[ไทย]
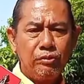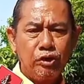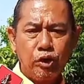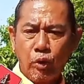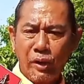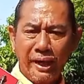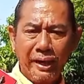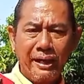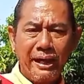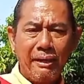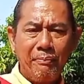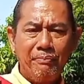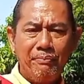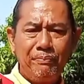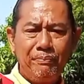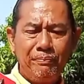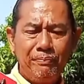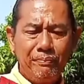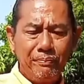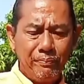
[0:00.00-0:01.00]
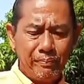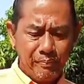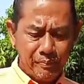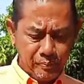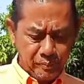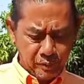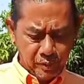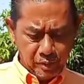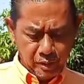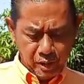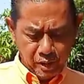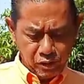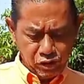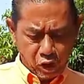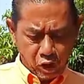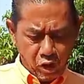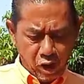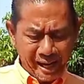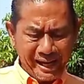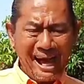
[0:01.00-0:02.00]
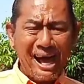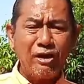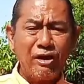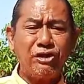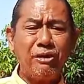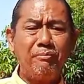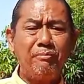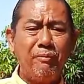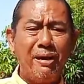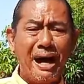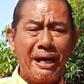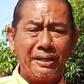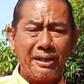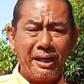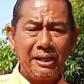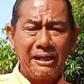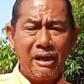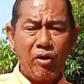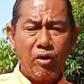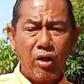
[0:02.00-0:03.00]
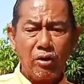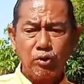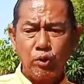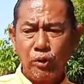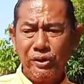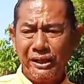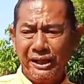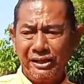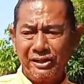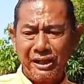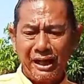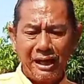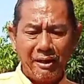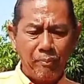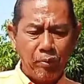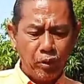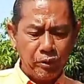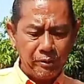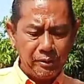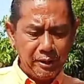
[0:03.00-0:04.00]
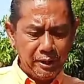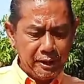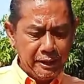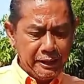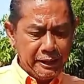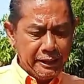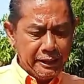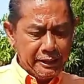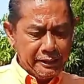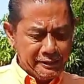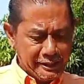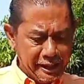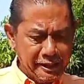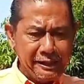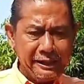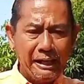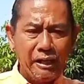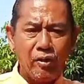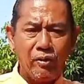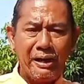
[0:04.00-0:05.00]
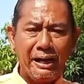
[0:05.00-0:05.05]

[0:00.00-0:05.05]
สวยครับ 290 บาทเงินเข้ากองทุนอิสระพลเช่นเดียว